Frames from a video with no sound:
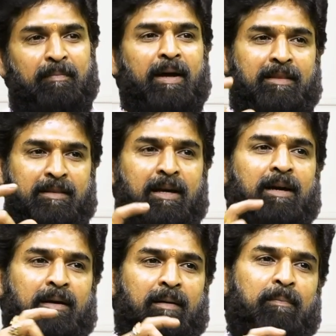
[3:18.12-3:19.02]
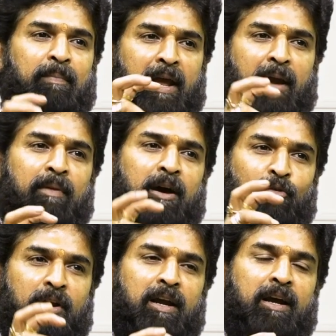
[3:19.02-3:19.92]
భర్త
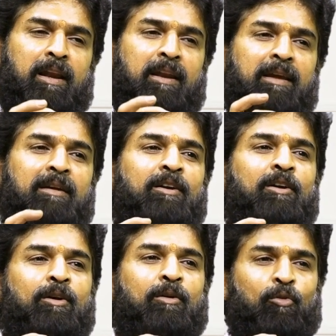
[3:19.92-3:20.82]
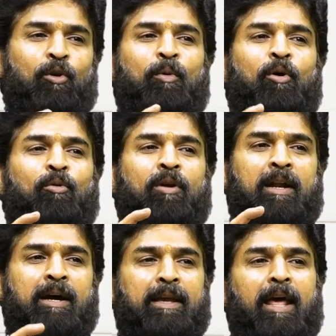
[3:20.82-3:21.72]
ప్రేమానురాగాల్ని
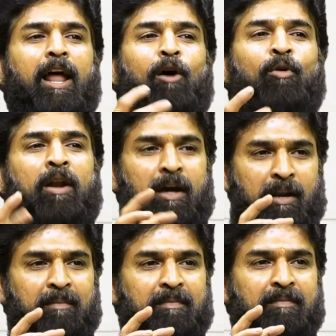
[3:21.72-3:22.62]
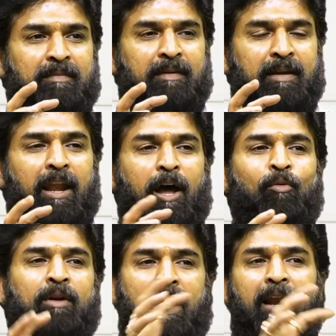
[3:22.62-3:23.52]
కోల్పోకుండా ఎలా ఉండాలి ఎలా
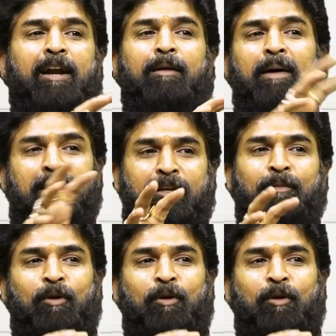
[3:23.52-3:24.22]
ఉంటే అలాంటి భర్తని